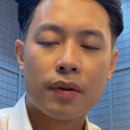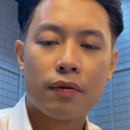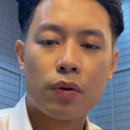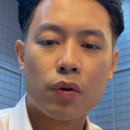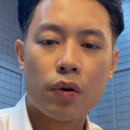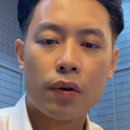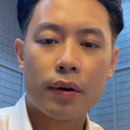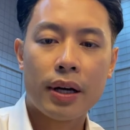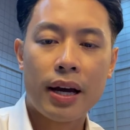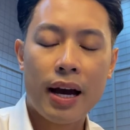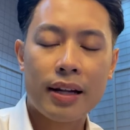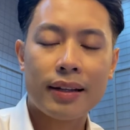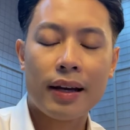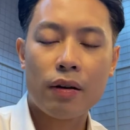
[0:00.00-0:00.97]
Vùng núi của Nghệ
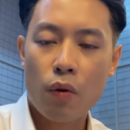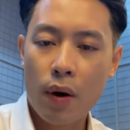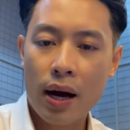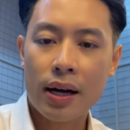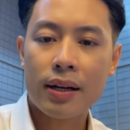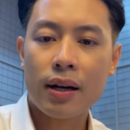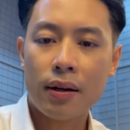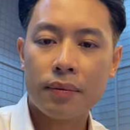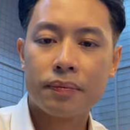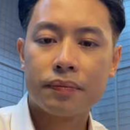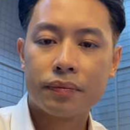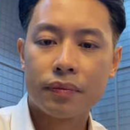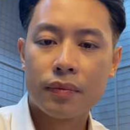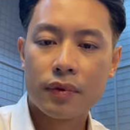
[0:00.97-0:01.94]
An Thanh Hóa đó
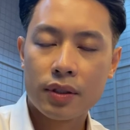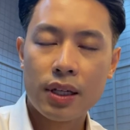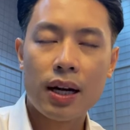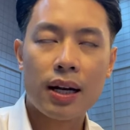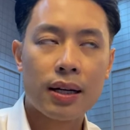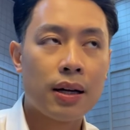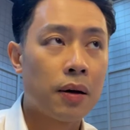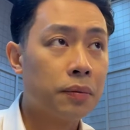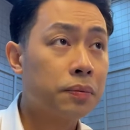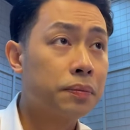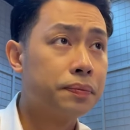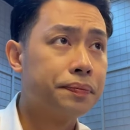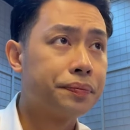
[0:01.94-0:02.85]
rất là nóng.